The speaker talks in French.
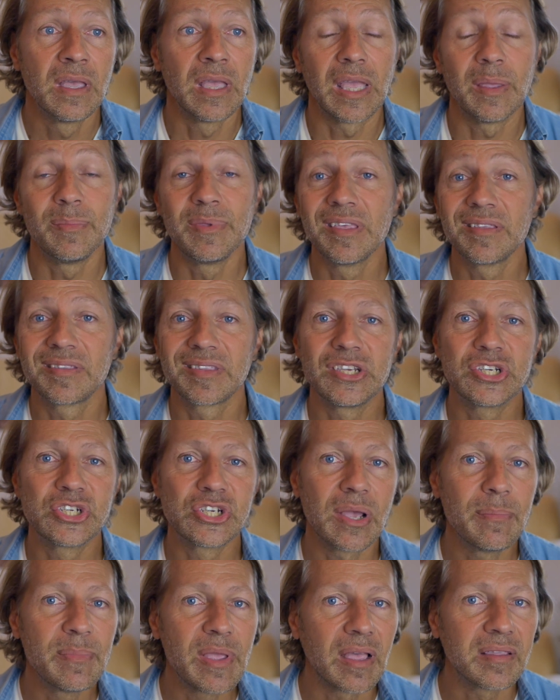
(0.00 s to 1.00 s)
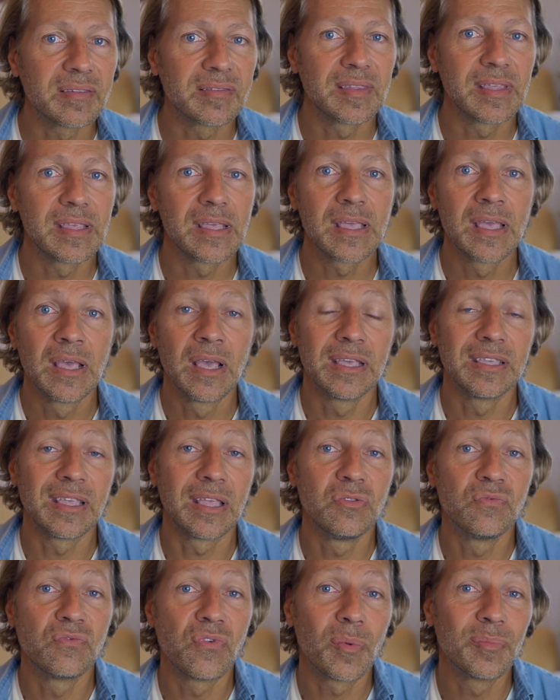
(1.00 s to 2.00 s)
eh bien c'est jamais assez, il y
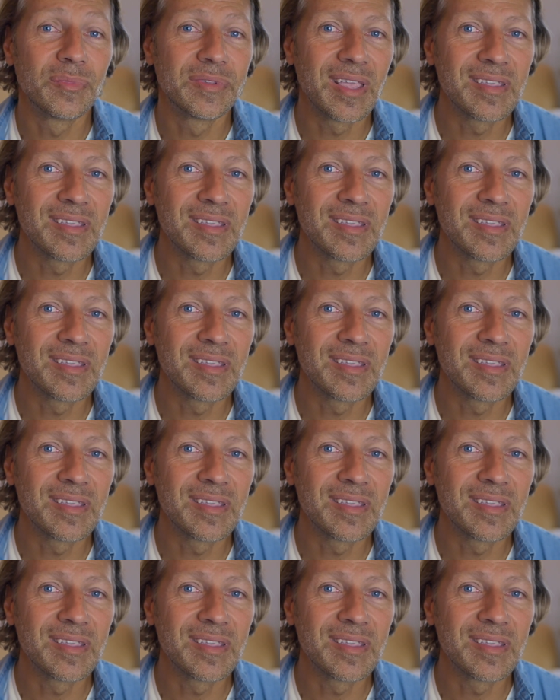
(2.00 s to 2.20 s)
a une forme